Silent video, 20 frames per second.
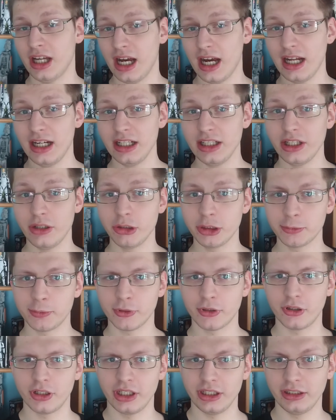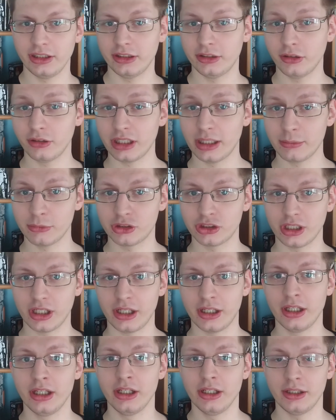ale na uspokojenie dodam,
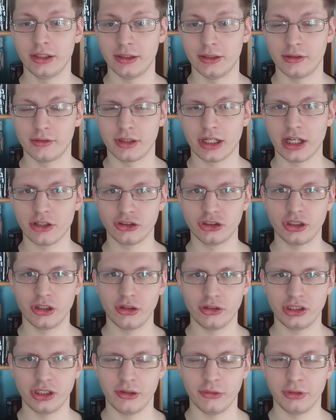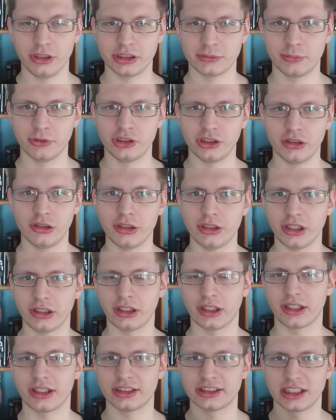że y, każdy rozdział jest podzielony na
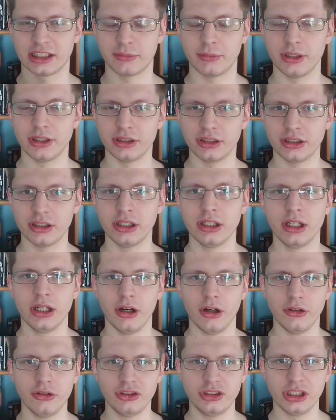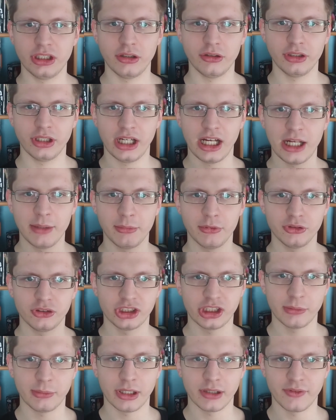takie segmenty, oddzielone albo
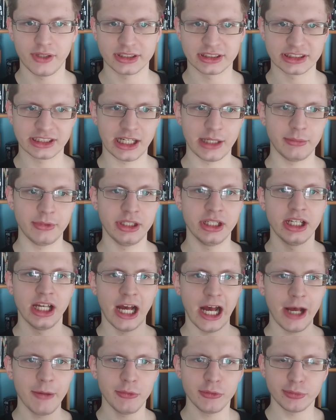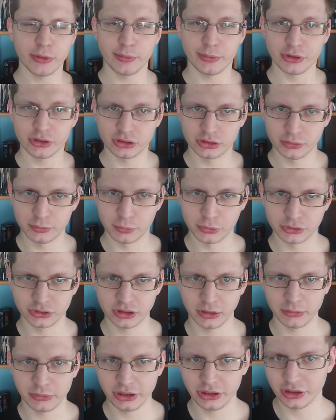trzema gwiazdkami, albo po prostu
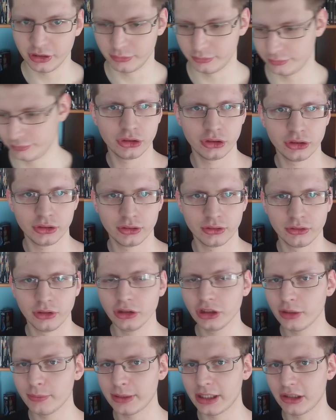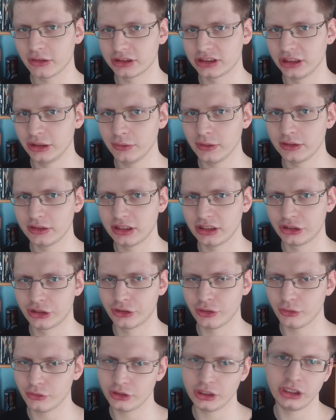pustą linią. No dobra, oceniłem treść
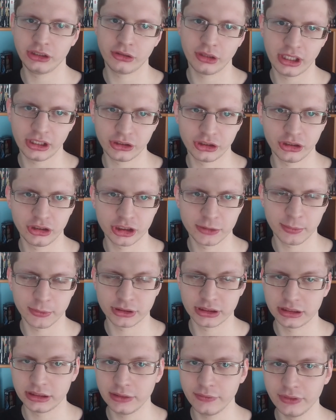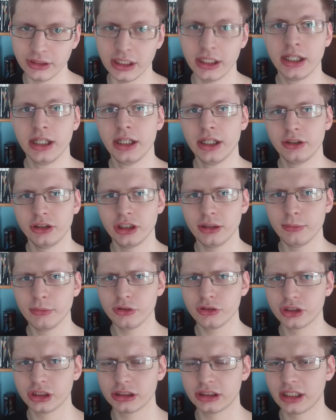książki, to raczej dość pozytywnie, to
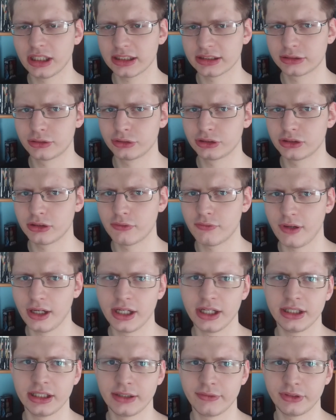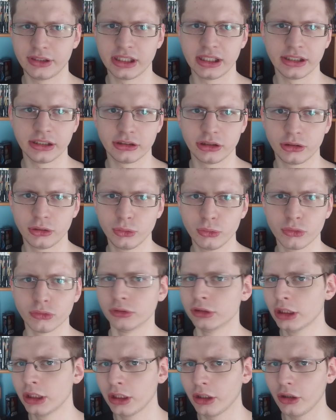może teraz zwrócę uwagę na wydanie tytułu.
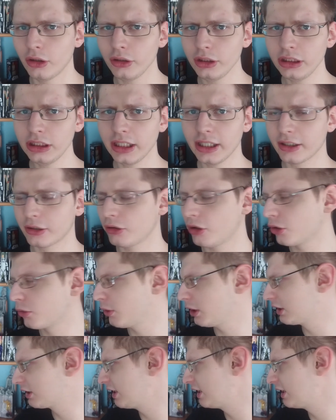O ile okładka